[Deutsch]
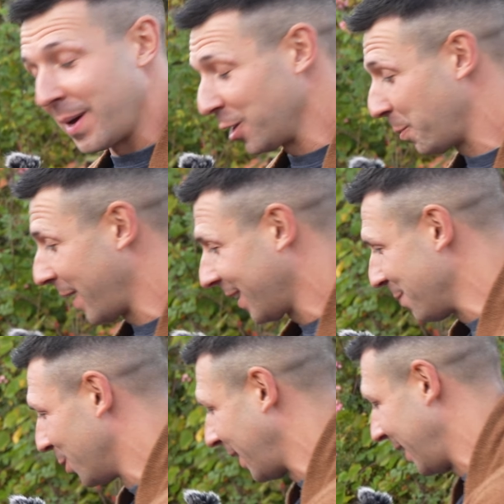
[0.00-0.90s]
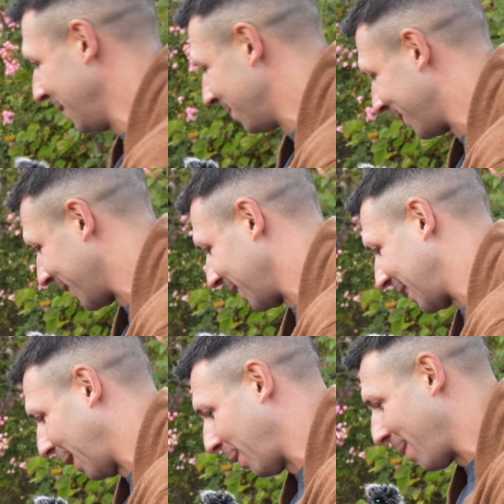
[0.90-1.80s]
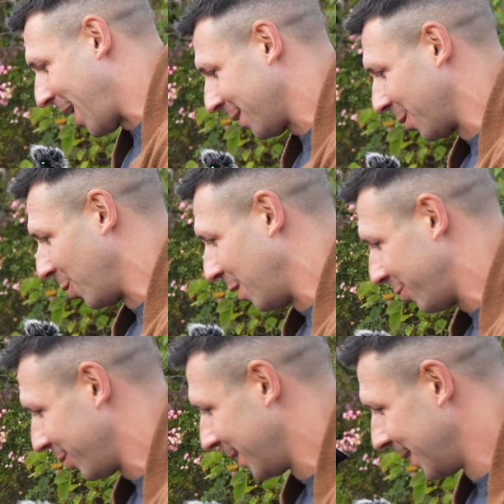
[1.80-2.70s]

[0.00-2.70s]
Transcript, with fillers: bei den späteren Modellen. Gerade beim 8er Golf.